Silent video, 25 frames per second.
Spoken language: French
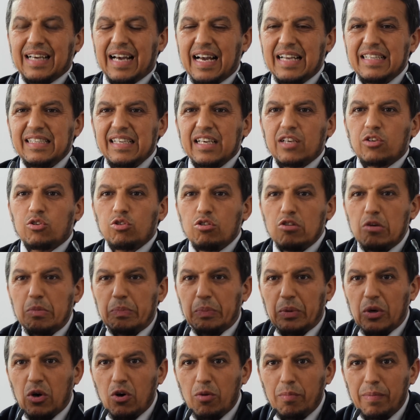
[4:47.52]
à dire que le
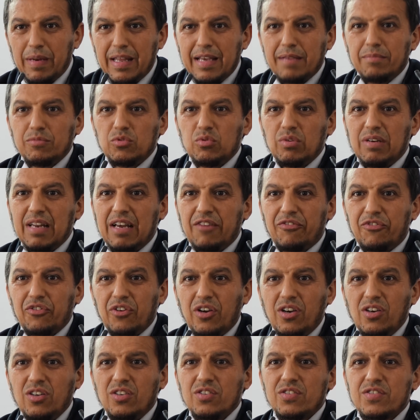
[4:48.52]
problème de la
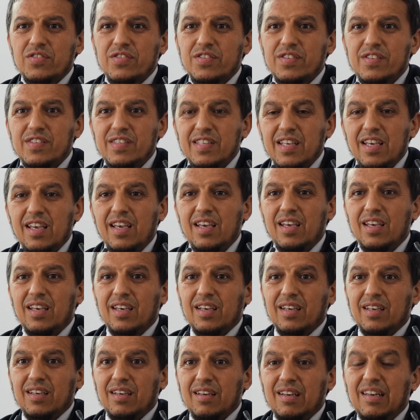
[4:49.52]
France, c'est
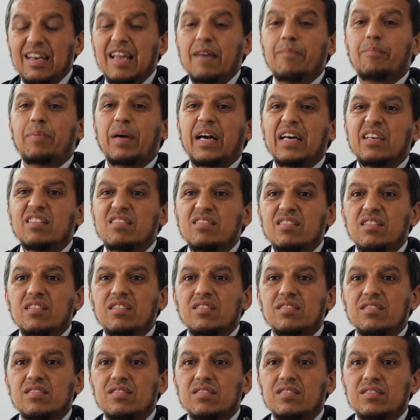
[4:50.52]
la
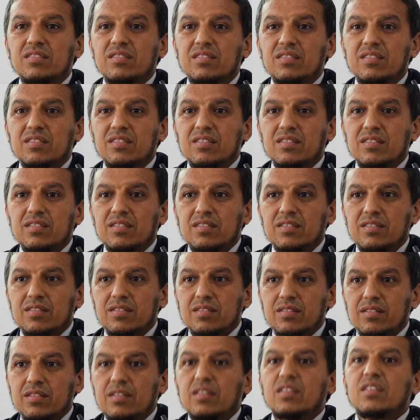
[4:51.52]
présence
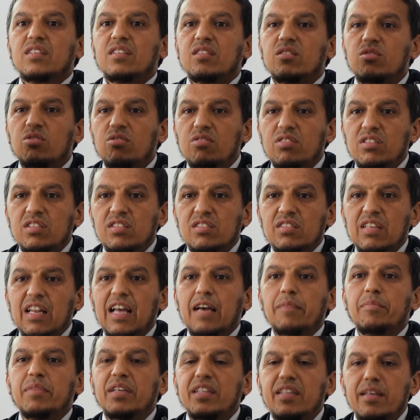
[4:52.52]
de
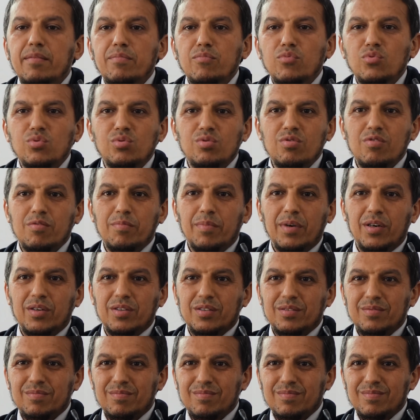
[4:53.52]
l'islam et des
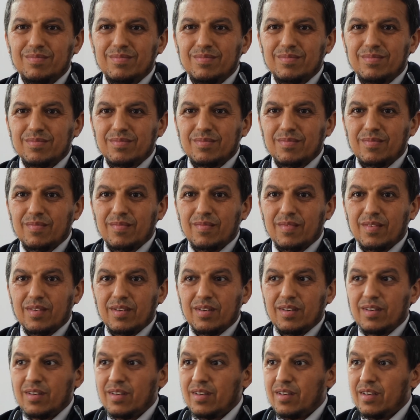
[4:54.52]
musulmans.
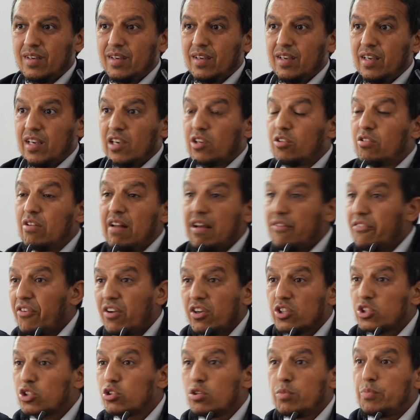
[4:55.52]
Et que la
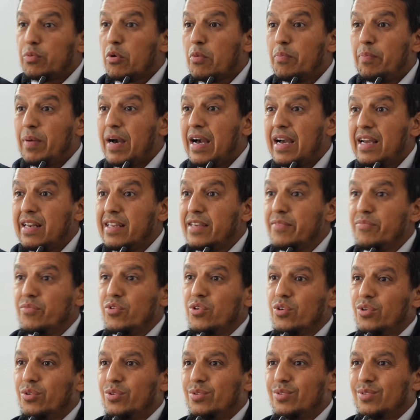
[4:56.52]
France ne peut pas aller
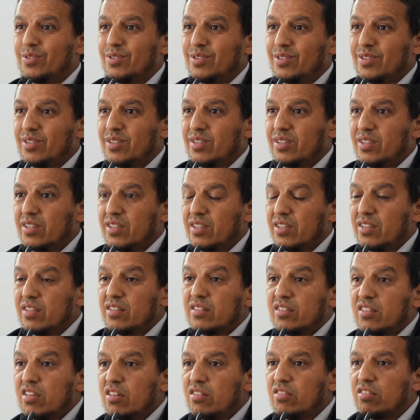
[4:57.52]
mieux
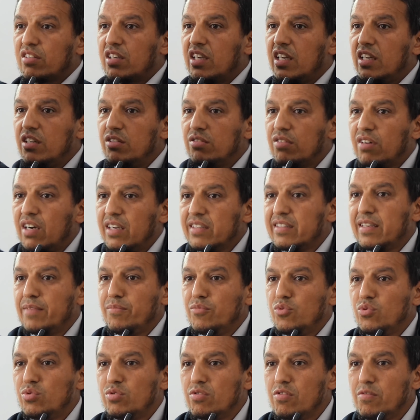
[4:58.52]
tant qu'il y aura des
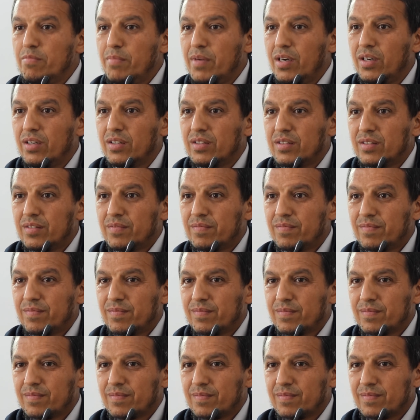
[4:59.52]
musulmans.
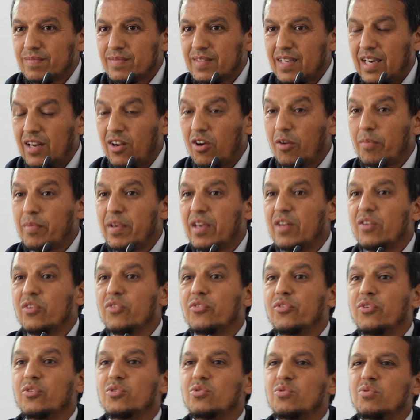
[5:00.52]
Alors bien
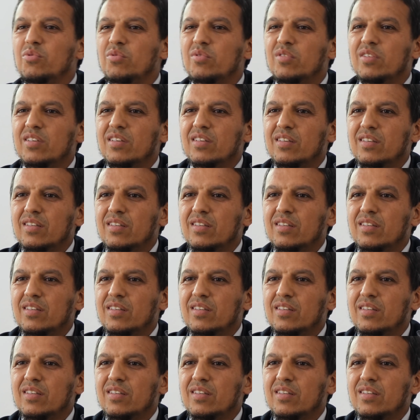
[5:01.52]
entendu,